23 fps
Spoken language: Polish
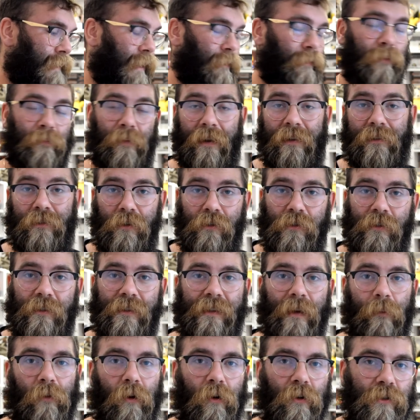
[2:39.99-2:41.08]
jakby prędkości
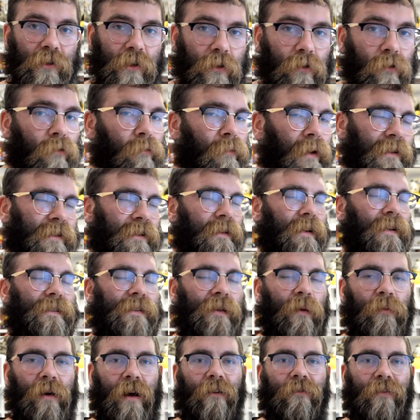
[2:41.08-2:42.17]
samochodziku, macie tak
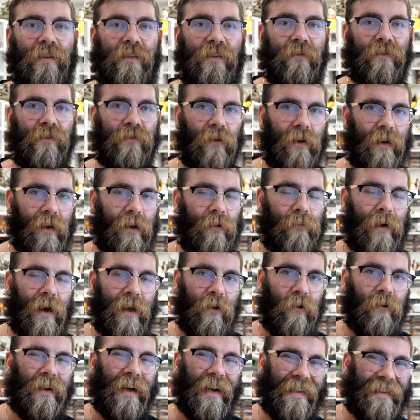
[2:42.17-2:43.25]
samo jak właśnie w zwykłych
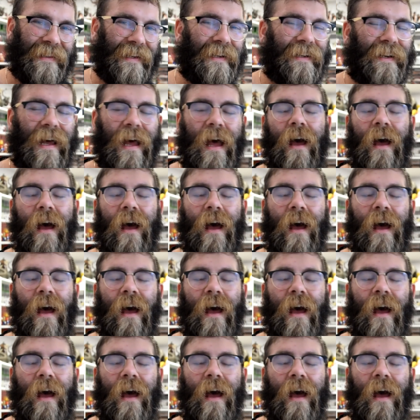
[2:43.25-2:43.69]
Mario Kartach